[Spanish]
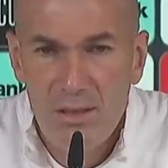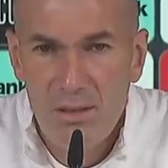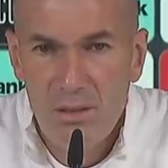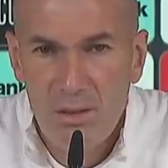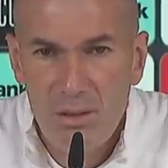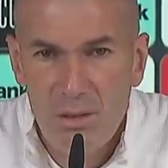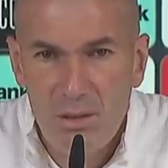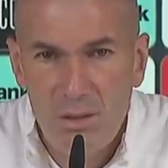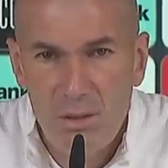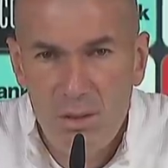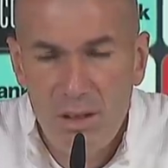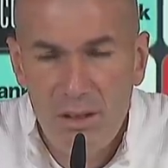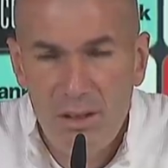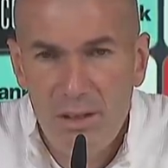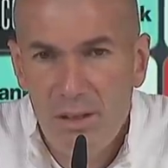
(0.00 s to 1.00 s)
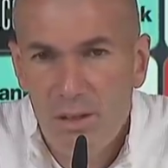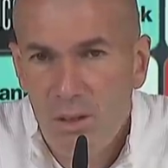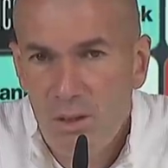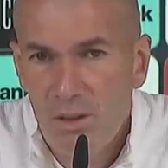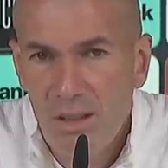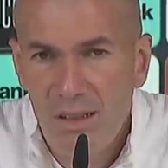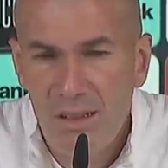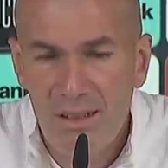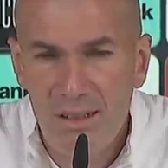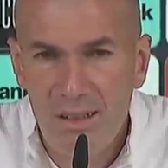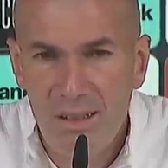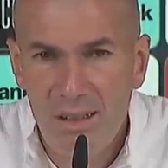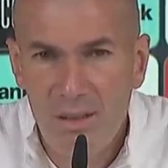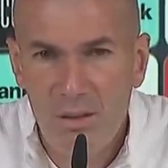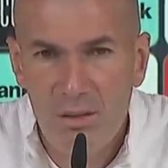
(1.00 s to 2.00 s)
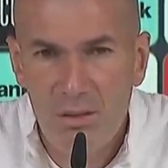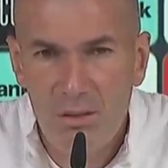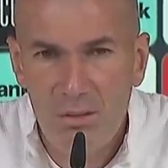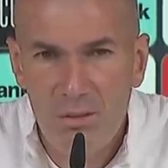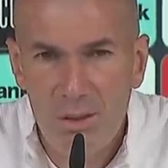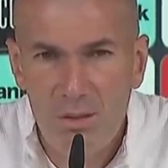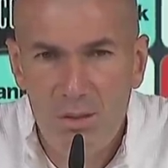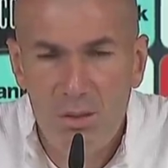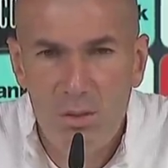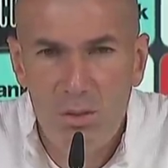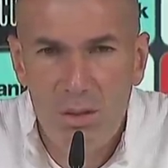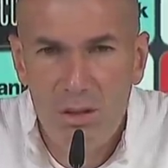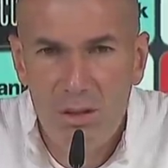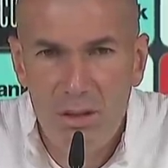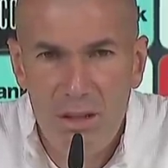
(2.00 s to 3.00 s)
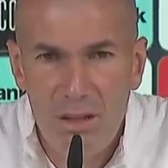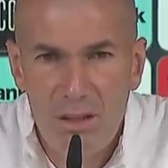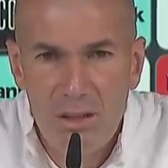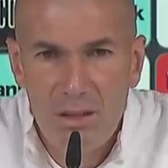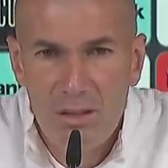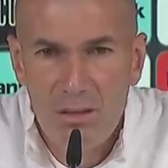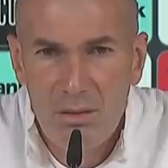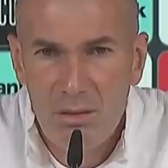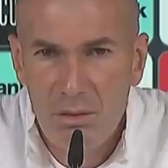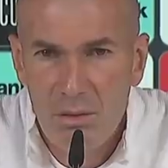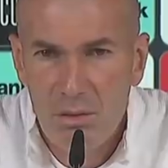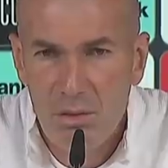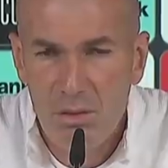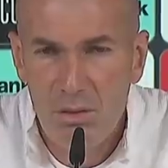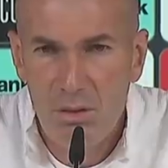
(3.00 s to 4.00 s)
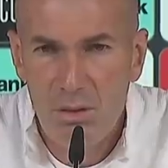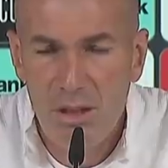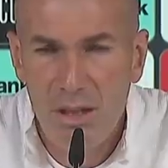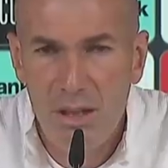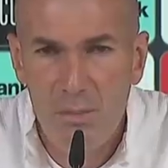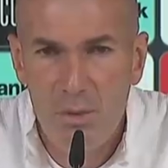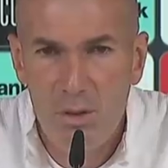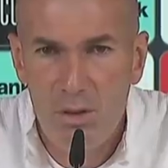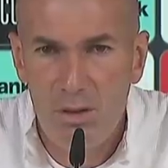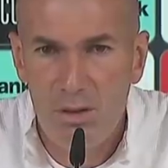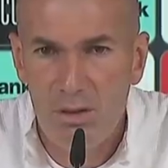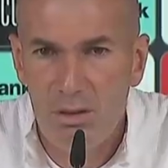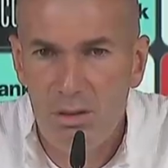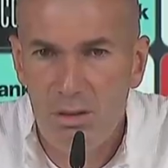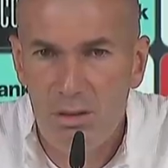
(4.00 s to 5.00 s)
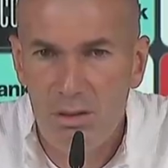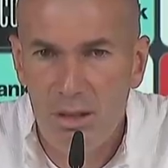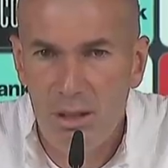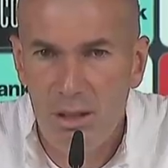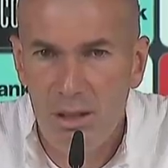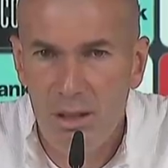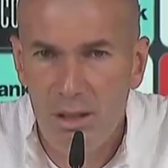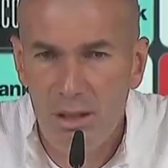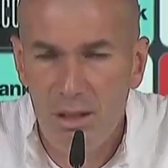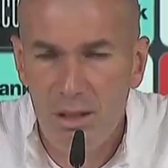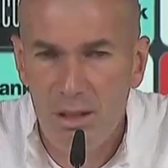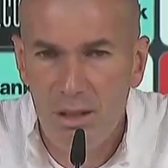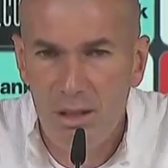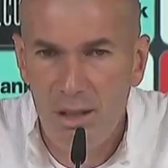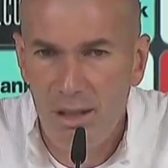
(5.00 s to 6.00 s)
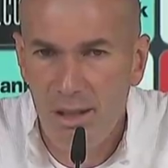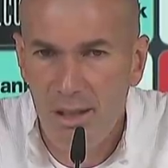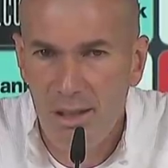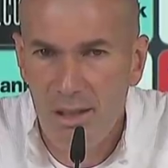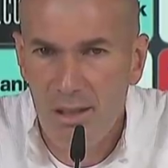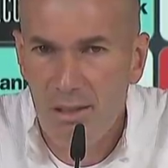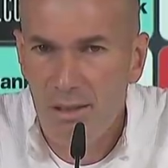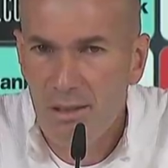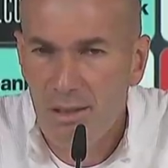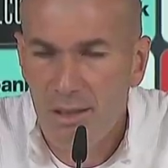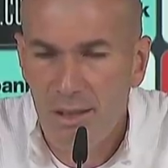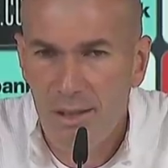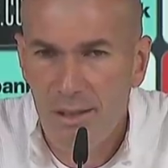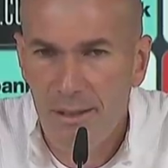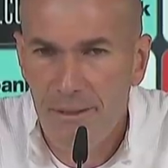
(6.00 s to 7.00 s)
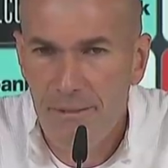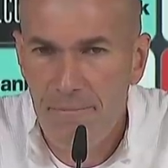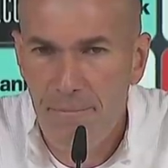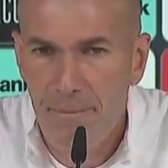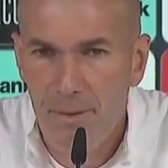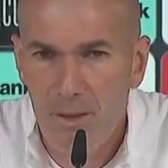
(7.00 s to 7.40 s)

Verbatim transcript: Lo, que yo te decía de nuestros jugadores, nosotros lo queremos eh, arreglar eh,